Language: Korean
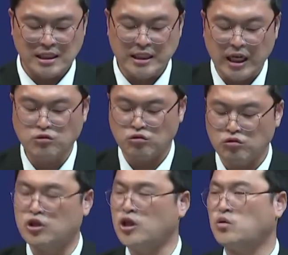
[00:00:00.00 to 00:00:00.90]

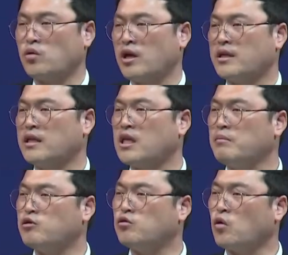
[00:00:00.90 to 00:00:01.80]
예수 그리스도께 내
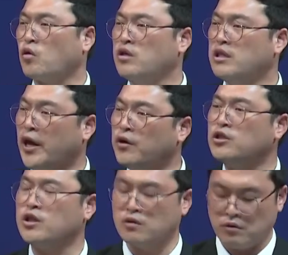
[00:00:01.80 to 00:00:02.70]
삶의 주도권을 내어
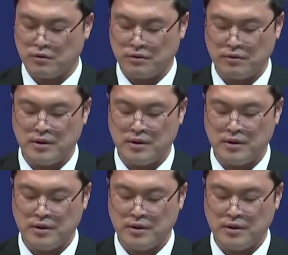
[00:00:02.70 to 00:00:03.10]
드리고